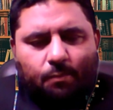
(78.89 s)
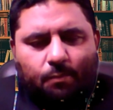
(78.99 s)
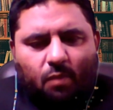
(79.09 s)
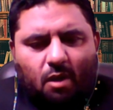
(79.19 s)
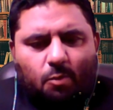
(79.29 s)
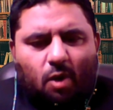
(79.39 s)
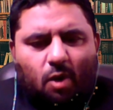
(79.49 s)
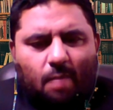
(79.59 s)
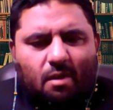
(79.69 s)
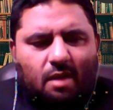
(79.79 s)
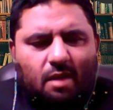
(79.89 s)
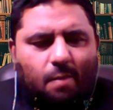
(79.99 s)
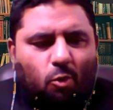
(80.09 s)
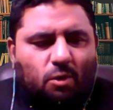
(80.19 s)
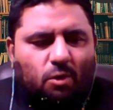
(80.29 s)
इस प्रोग्राम के जरिए हम
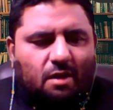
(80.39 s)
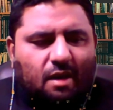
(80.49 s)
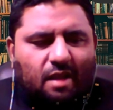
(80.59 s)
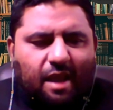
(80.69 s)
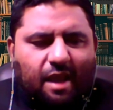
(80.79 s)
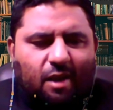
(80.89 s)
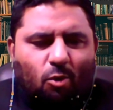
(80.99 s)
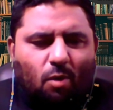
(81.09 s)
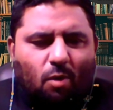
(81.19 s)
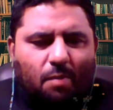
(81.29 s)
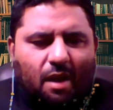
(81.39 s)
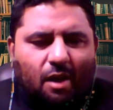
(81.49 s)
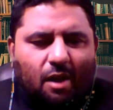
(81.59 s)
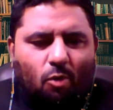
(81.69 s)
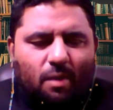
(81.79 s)
कोशिश करते हैं कि लोग अपने घरों
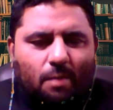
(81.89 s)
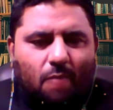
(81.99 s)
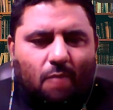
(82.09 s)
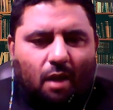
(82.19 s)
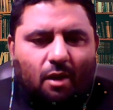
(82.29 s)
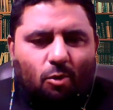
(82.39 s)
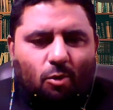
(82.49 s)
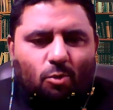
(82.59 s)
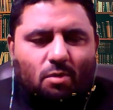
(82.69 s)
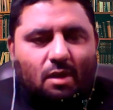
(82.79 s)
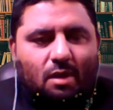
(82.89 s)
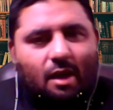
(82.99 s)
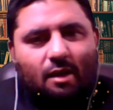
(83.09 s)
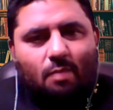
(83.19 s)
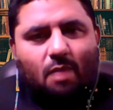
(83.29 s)
में जब दाखिल हों तो सीधे
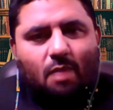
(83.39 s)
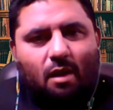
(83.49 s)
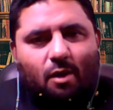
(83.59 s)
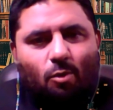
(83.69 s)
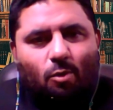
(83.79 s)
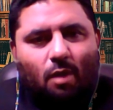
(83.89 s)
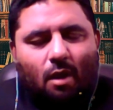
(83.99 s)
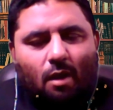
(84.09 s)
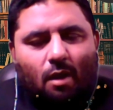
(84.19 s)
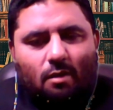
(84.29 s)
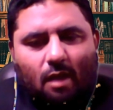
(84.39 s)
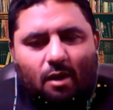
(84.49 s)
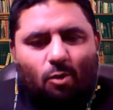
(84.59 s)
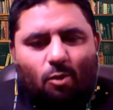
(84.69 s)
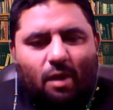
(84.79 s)
कदम दाखिल हों दाखिल
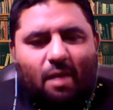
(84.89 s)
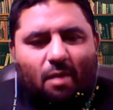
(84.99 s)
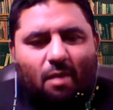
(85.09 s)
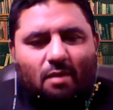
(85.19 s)
होने के बाद